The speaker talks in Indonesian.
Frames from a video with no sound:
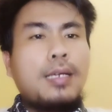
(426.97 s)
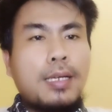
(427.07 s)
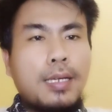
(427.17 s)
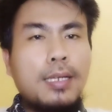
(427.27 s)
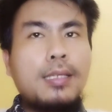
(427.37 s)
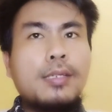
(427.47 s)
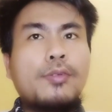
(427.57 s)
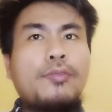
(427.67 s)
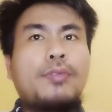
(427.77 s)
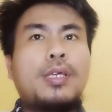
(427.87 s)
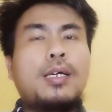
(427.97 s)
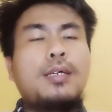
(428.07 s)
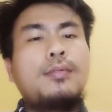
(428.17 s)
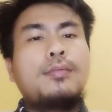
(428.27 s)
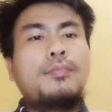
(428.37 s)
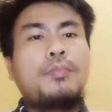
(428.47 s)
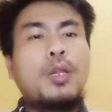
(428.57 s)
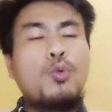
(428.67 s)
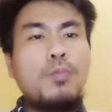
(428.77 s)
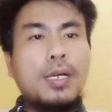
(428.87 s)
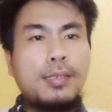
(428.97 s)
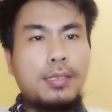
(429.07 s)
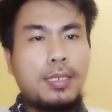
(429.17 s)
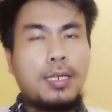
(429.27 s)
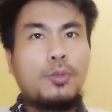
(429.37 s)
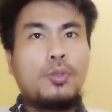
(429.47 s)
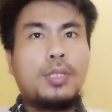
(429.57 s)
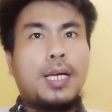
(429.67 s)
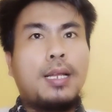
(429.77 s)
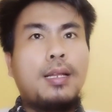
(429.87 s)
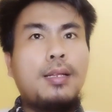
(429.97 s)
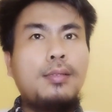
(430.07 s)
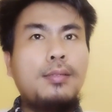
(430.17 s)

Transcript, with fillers: Hagia Sophia berubah secara total